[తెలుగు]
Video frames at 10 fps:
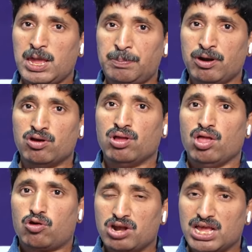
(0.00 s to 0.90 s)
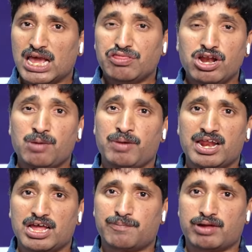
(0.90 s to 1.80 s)
ఇప్పుడు రెండు కేసులు నేను
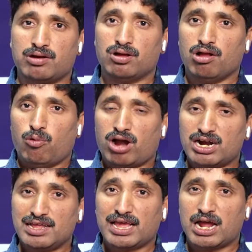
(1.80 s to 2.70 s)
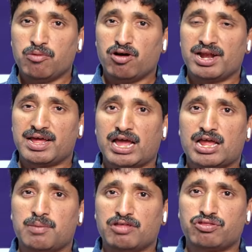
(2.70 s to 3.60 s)
మెయిన్గా చెప్తాను ఒకటి జగన్మోహన్ రెడ్డి గారి
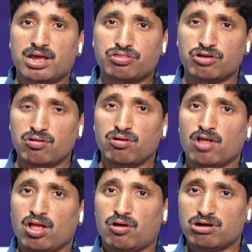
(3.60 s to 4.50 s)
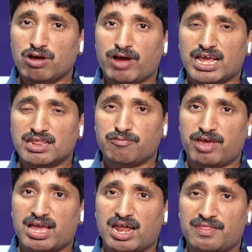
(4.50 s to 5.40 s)
అక్రమాస్తి కేసులు రెండు వైఎస్
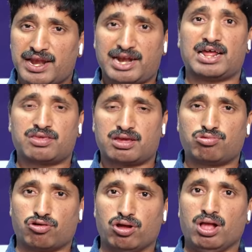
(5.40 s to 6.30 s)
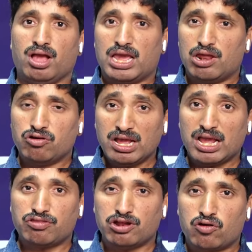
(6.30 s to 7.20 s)
వివేకానంద రెడ్డి గారి హత్య కేసులు ఈ రెండు
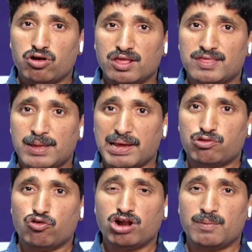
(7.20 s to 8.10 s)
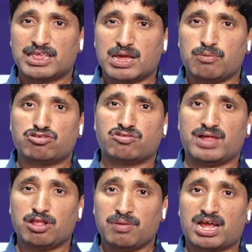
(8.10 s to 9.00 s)
కేసుల్లో కూడా సిబిఐ దూకుడు
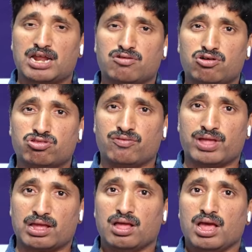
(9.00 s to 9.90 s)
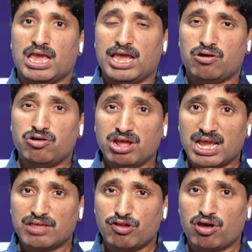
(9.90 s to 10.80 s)
పెంచబోతుంది అనేది మనకు అర్థమవుతుంది ఈ రెండు
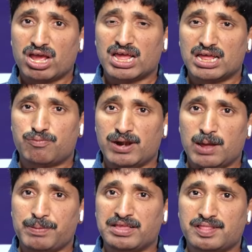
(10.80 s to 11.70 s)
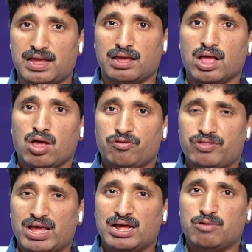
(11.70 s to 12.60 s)
కేసుల్లో కనుక స్పీడప్ పెంచితే
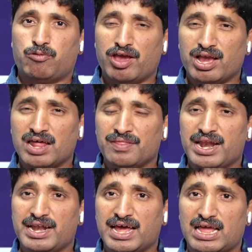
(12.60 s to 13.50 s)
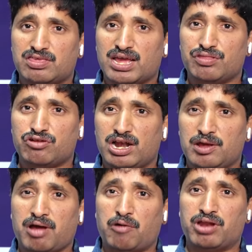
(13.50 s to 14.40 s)
వివేకానంద రెడ్డి గారు అచ్చ
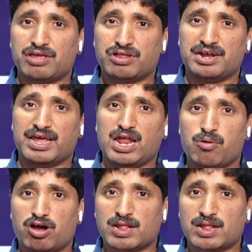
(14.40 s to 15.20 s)
కేసులోనేమో అవినాష్ రెడ్డి జైలుకి పోక